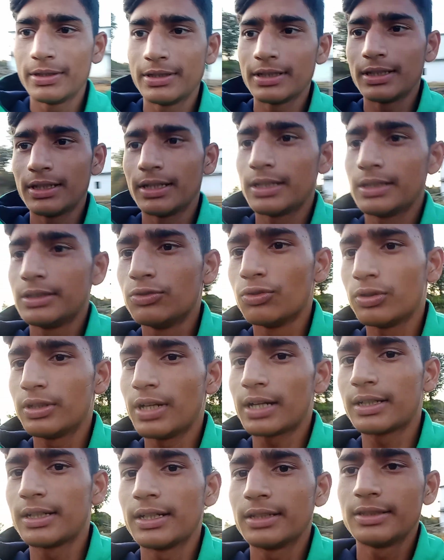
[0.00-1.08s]
पीछे ये जो
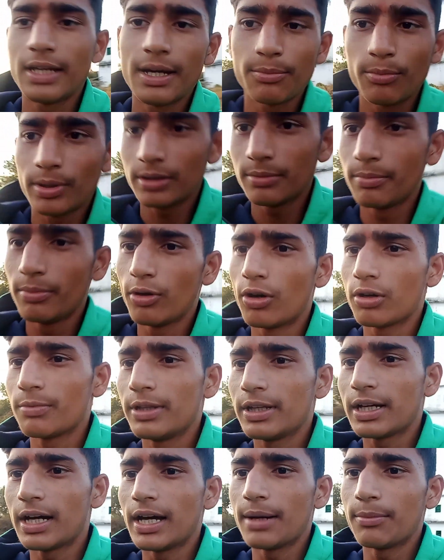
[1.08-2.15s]
ट्रैक्टर से आप मैंने ब्लॉक में
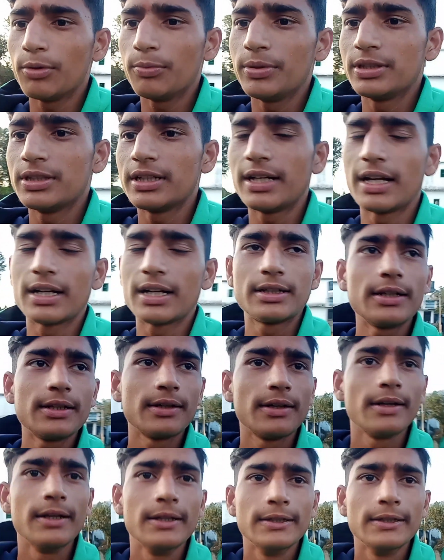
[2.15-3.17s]
दिखाया आपको पीछे ट्रैक्टर